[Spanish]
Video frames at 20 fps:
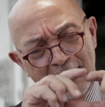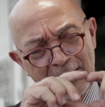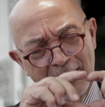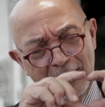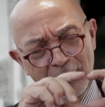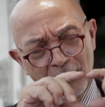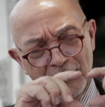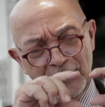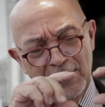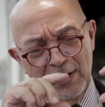el
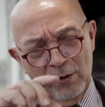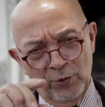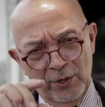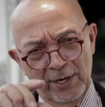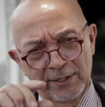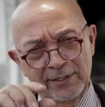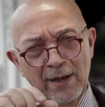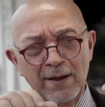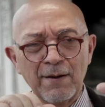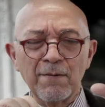renglón de
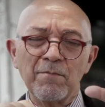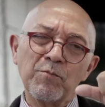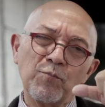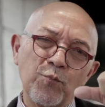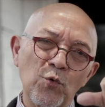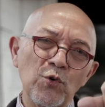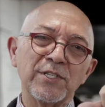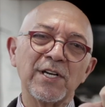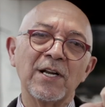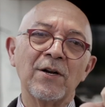Únete,
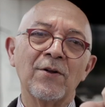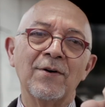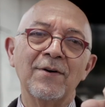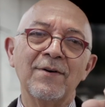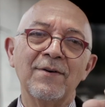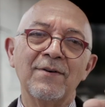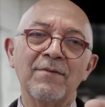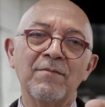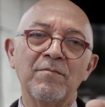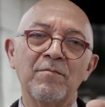púselo
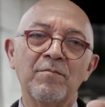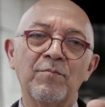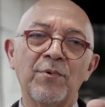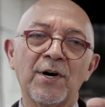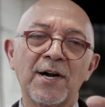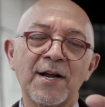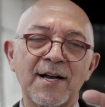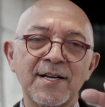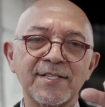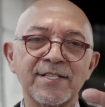
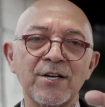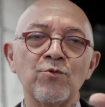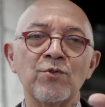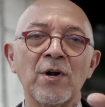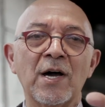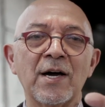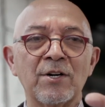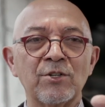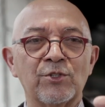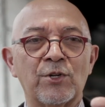para que se
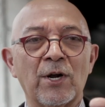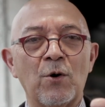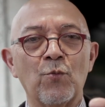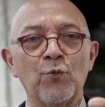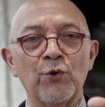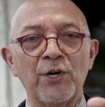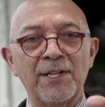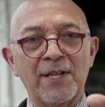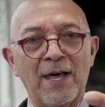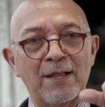una a nuestra
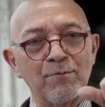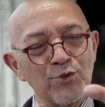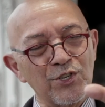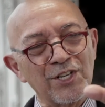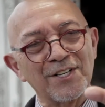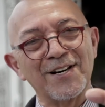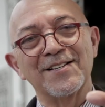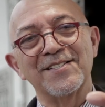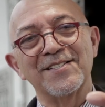comunidad. Muchas